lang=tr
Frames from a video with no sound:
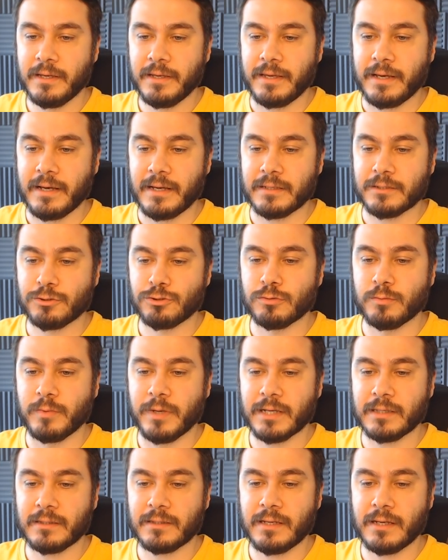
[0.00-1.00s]
Yani
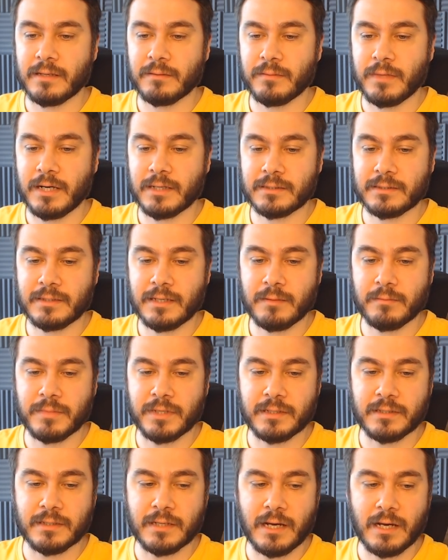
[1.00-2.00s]
Şubat'tan Mart'tan
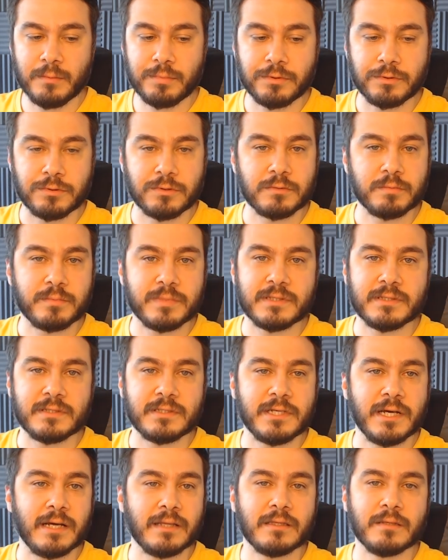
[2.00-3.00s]
beri ne yapıyorduk biz
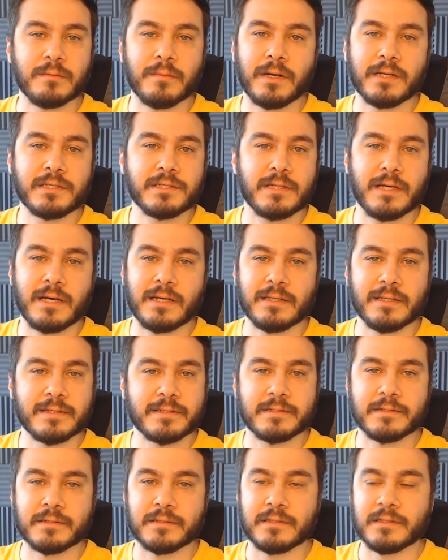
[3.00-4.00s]
canlı maçlar
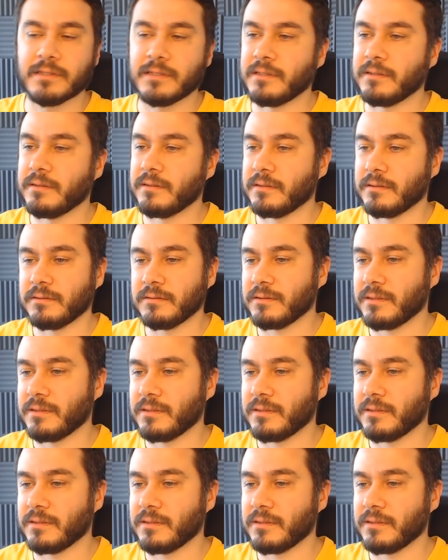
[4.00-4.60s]
nasıldı